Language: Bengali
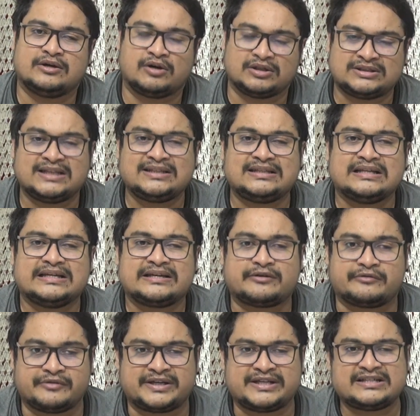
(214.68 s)
অর্থাৎ
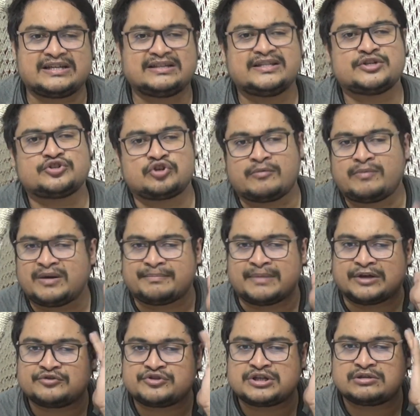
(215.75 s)
ক্রিকেটারদের সবার
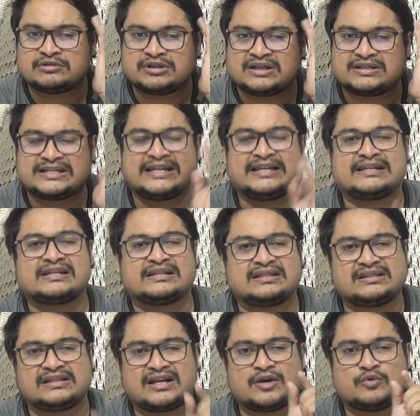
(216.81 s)
মানসিকতার জায়গাটাতে
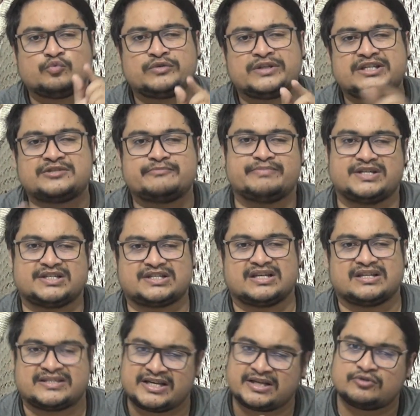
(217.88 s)
তারা উনিশ বিশ
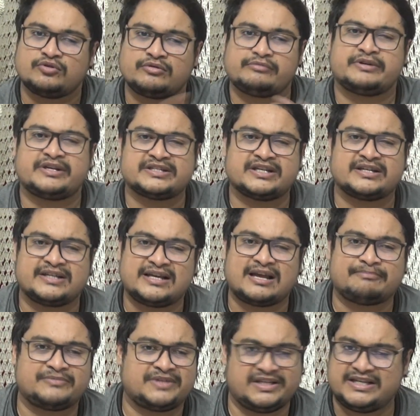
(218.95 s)
যে কোনো ক্রিকেটারকে
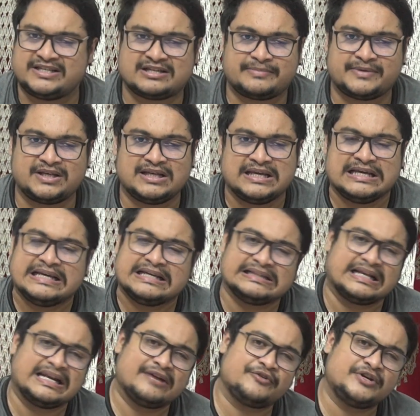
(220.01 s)
আপনি নিয়ে যাবেন
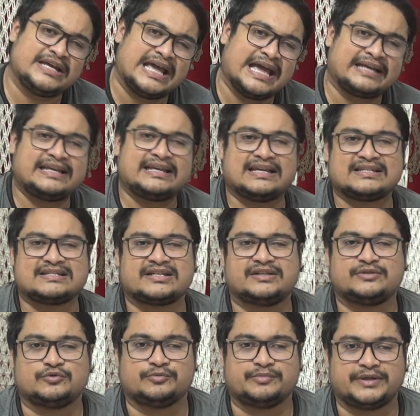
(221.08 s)
তারা ওই একই
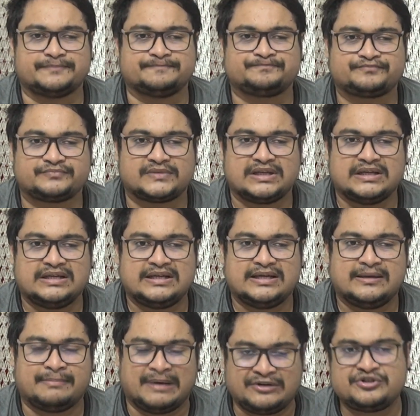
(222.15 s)
কাজটাই করবে
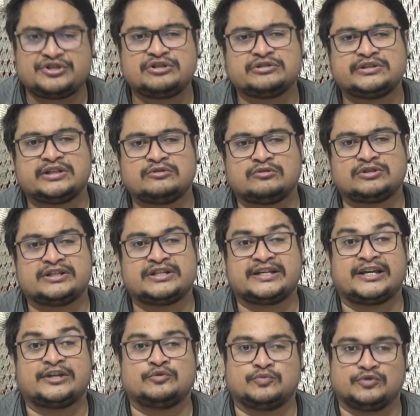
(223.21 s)
মানসিকতার কথাটা
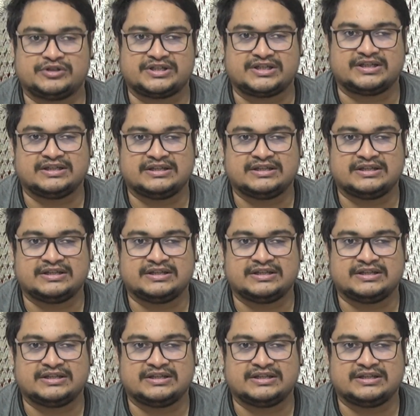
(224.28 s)
কেন বলছি